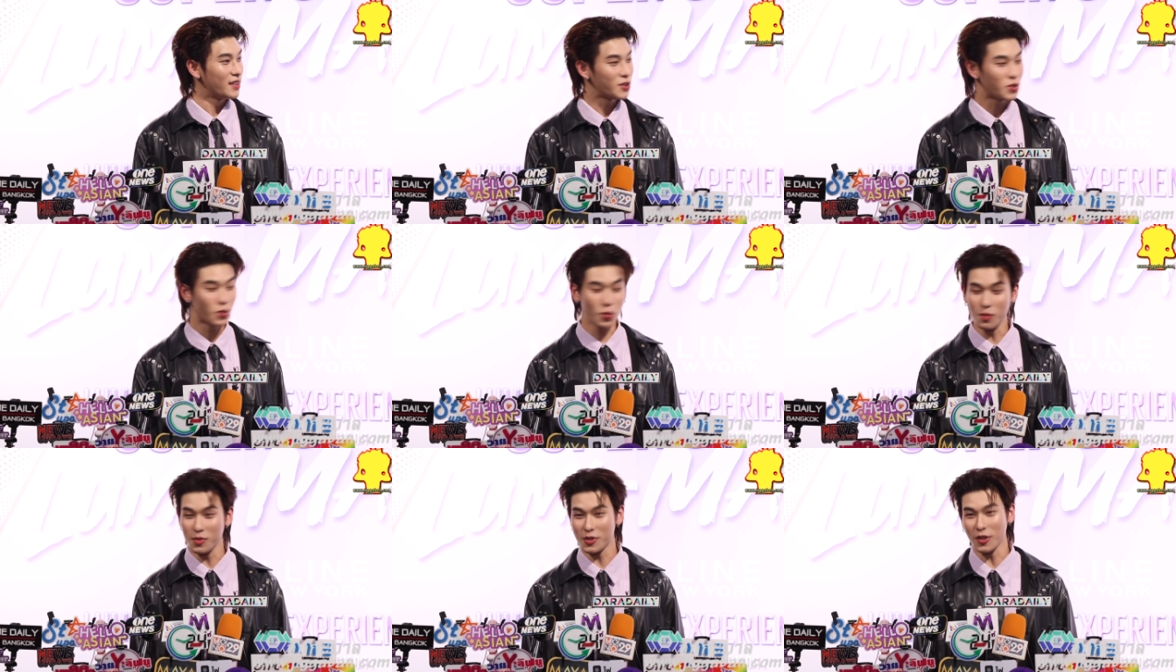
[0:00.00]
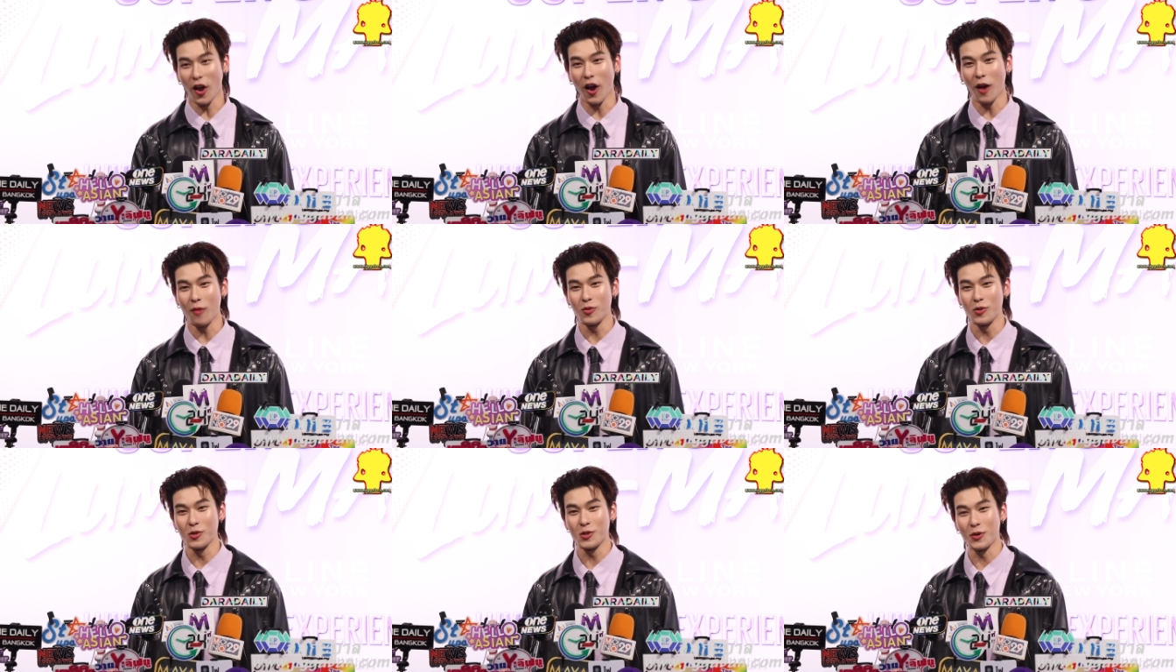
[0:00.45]
ซุ่มซ้อม
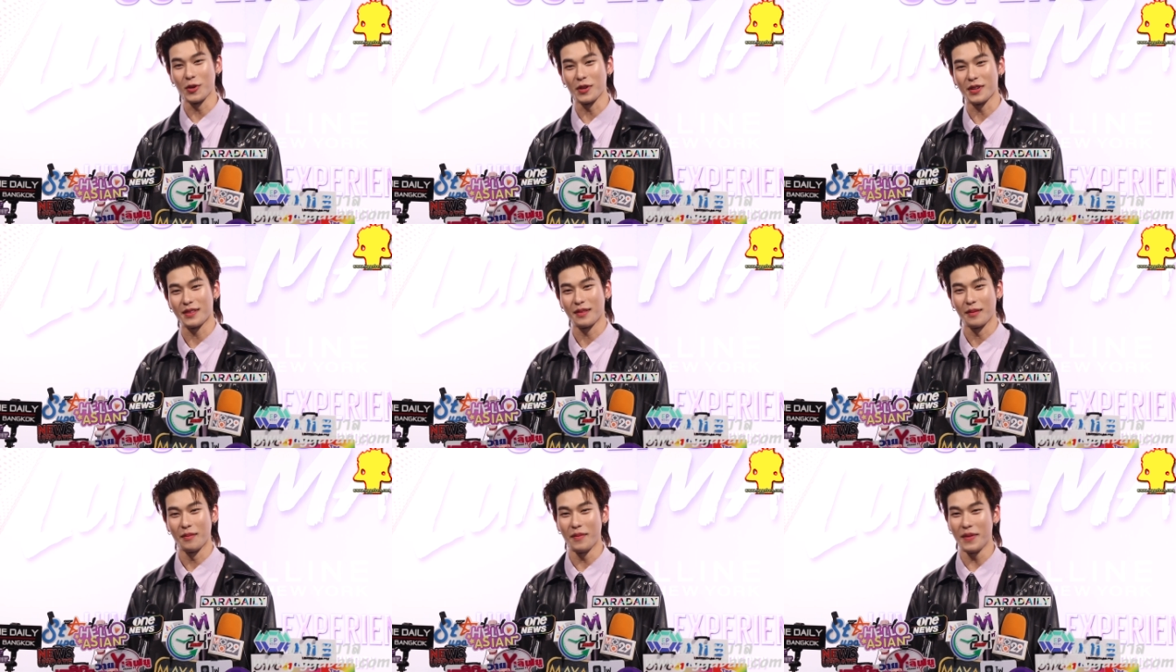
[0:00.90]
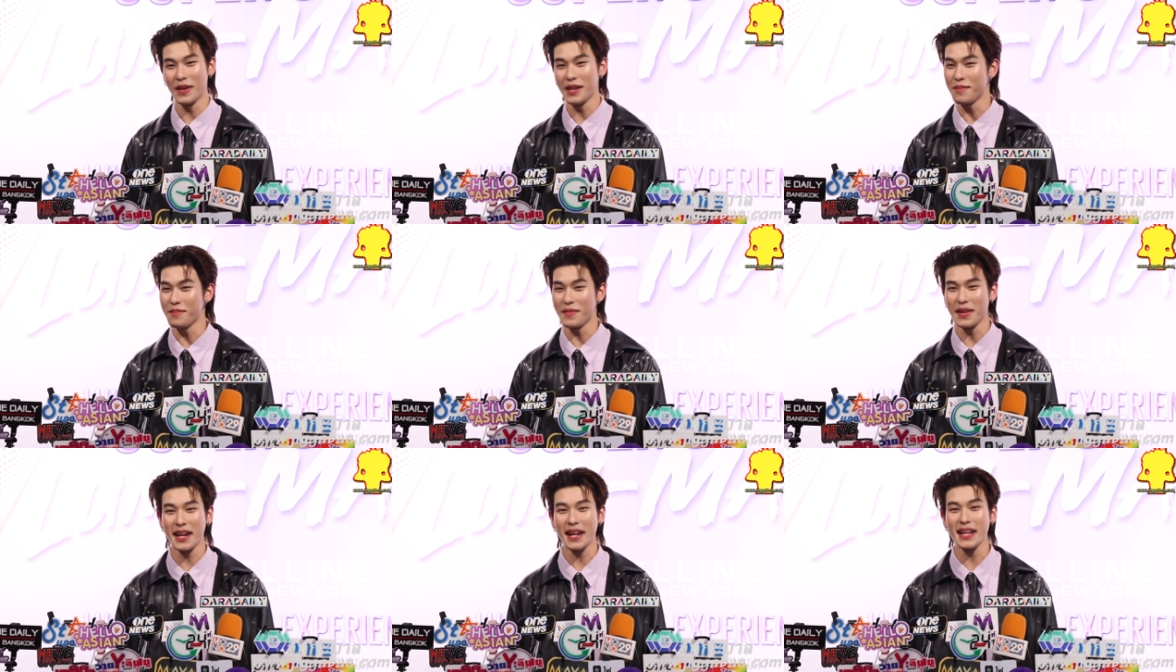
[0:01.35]
สุดๆไม่
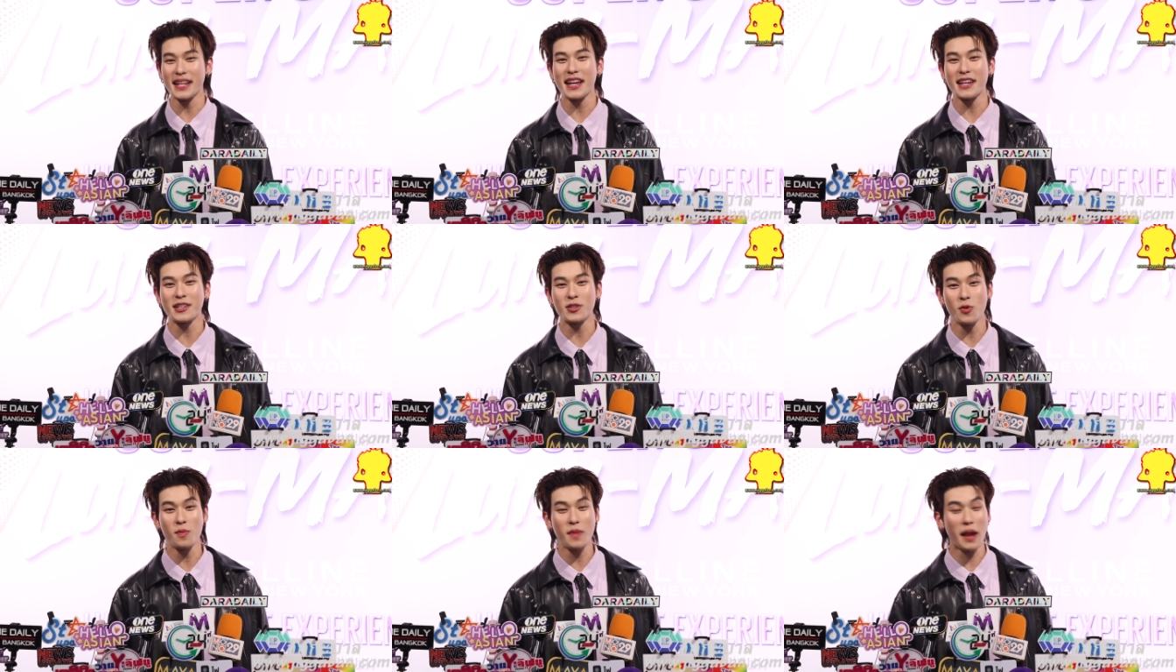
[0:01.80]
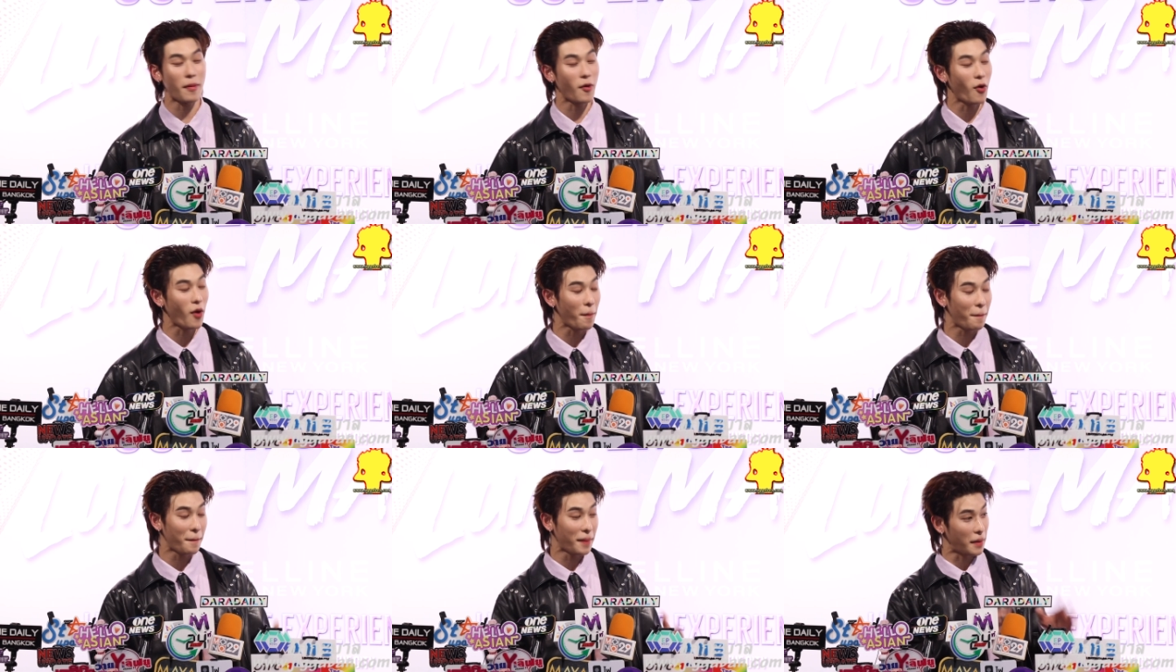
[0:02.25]
ไม่ได้แค่ซุ่มนะเพราะ
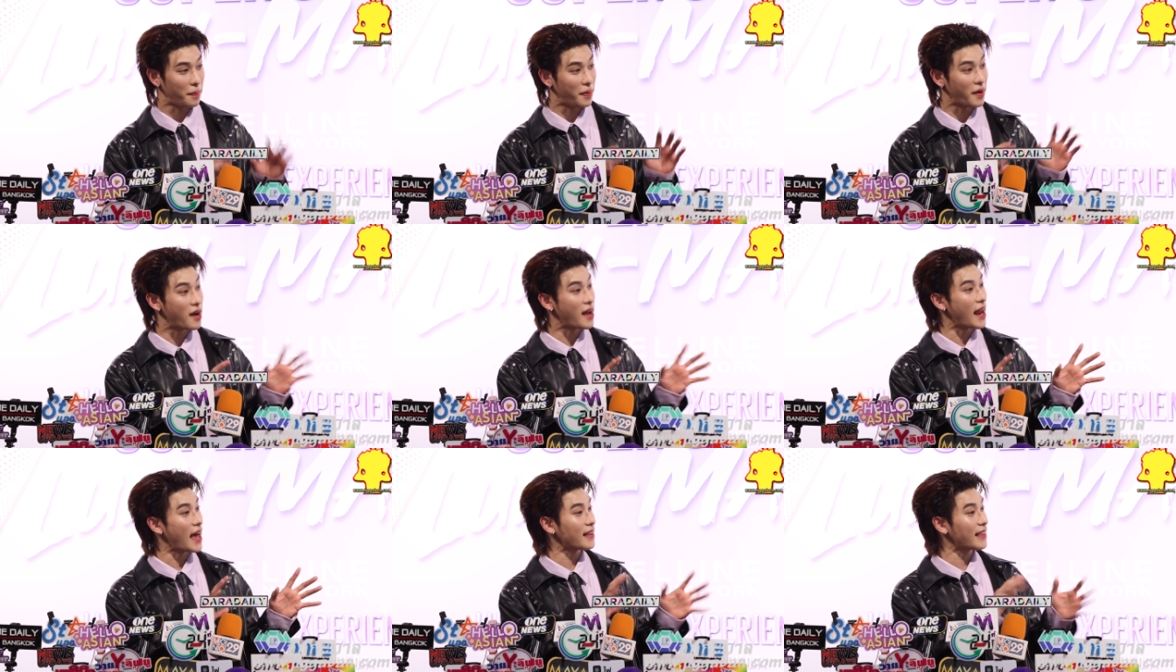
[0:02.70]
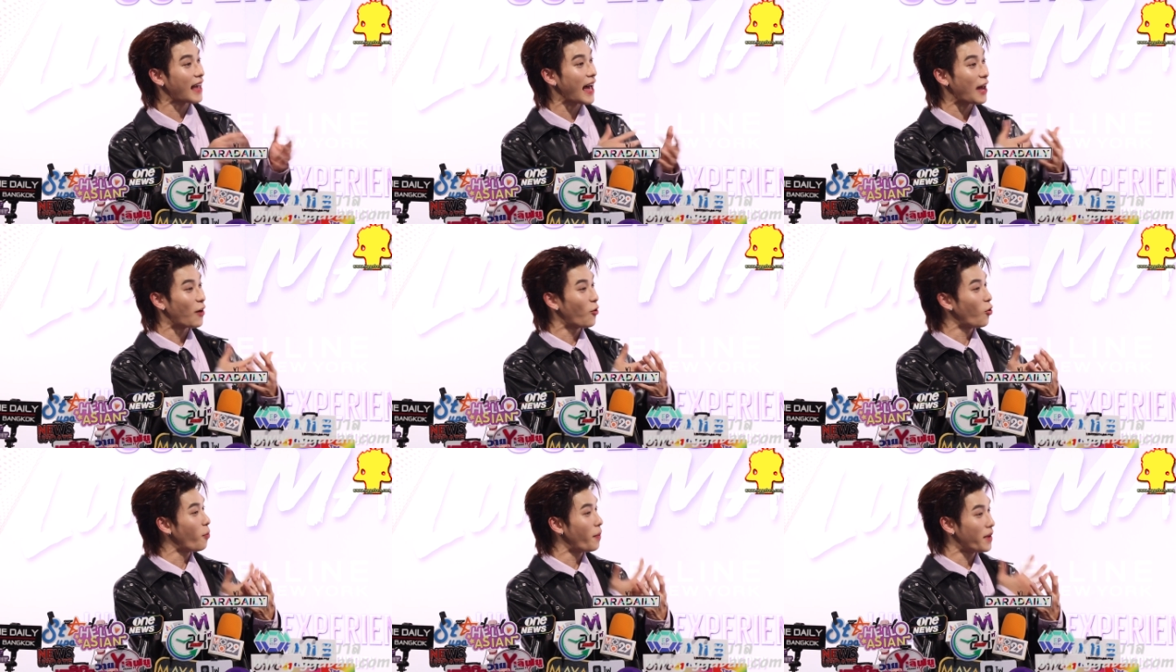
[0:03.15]
ว่าเปิดเผยแล้วถ่าย
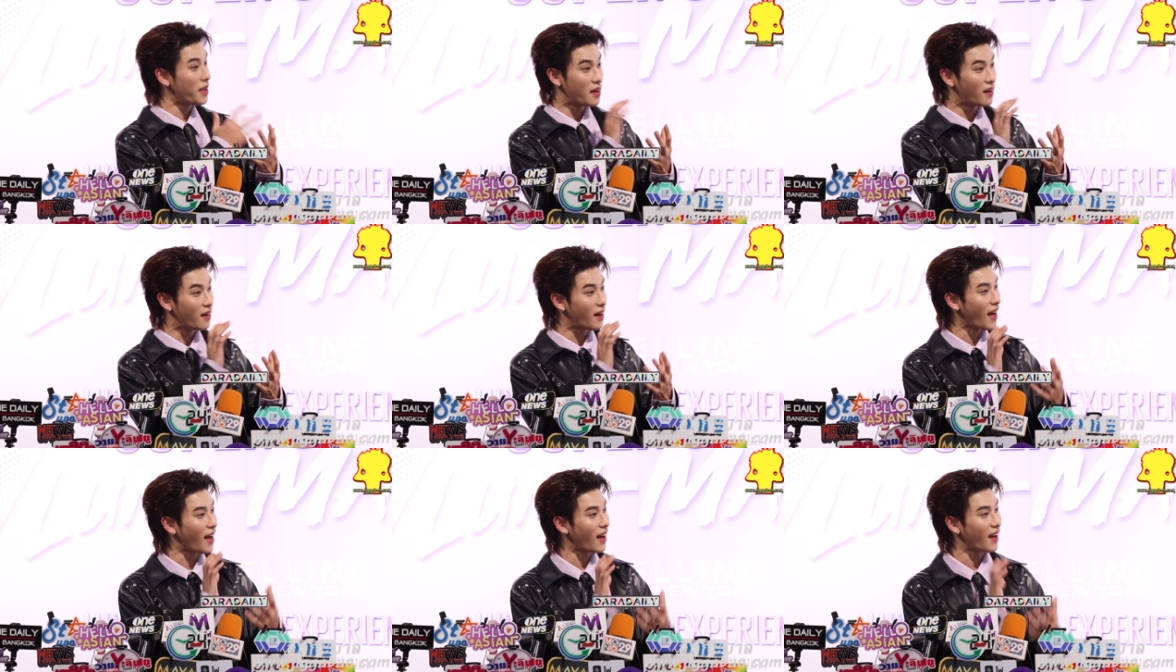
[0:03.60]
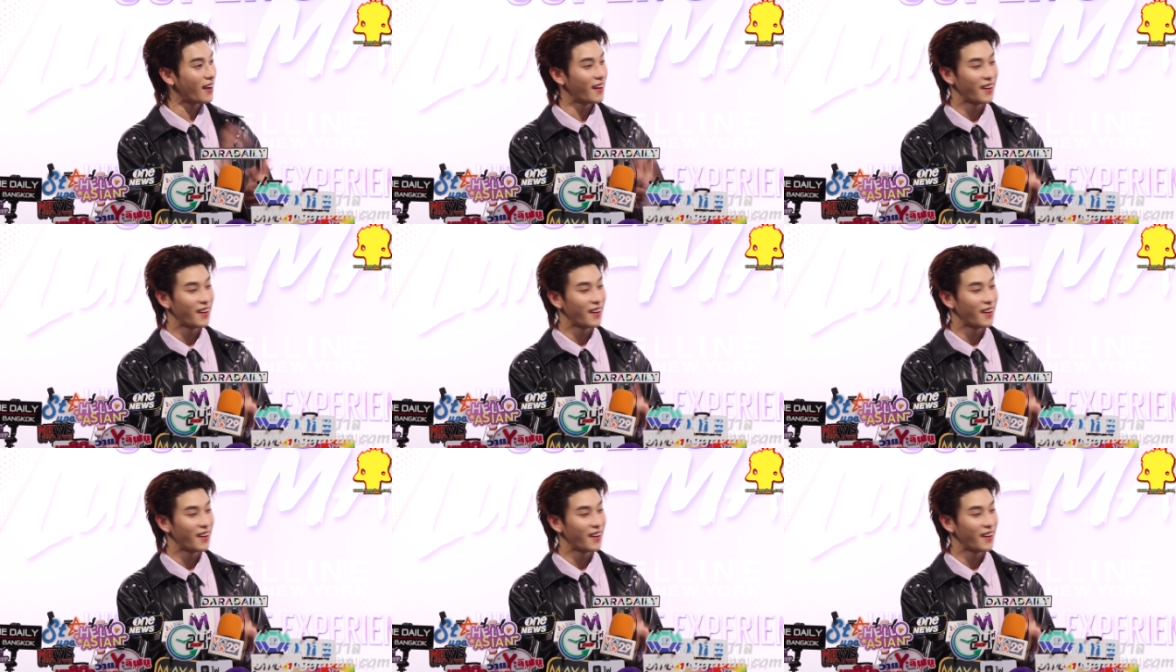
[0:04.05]
รูปไปเยอะแล้ว